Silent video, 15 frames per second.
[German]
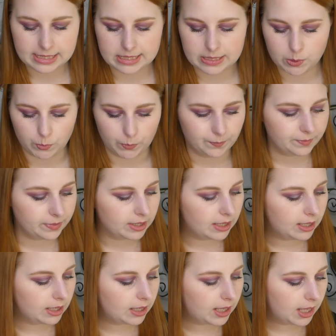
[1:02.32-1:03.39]
So,
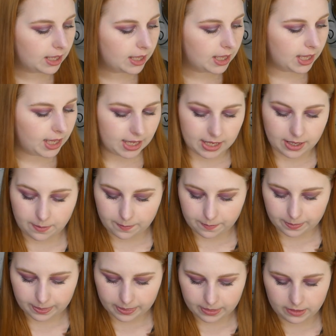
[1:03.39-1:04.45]

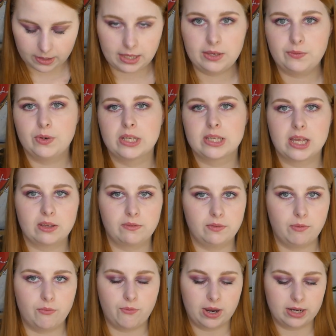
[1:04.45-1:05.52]
ähm, ich würde sagen,
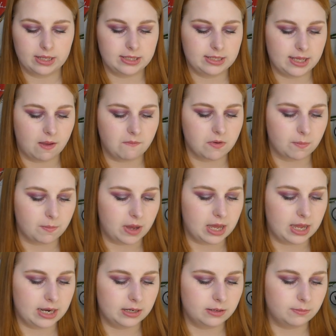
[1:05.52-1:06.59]
wir fangen jetzt hier einfach mal
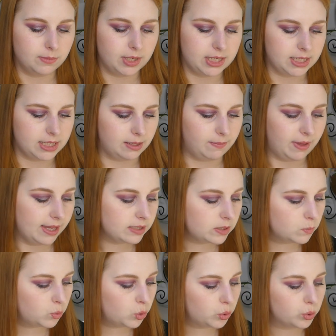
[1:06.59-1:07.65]
an mit dem
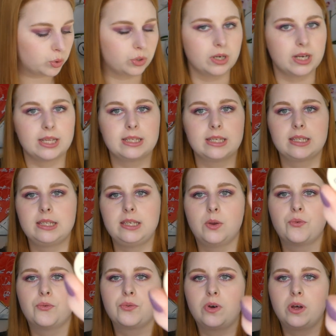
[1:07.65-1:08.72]
ersten Produkt und das ist
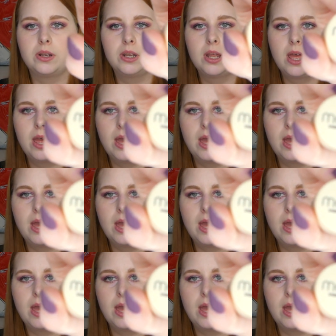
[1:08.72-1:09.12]
hier von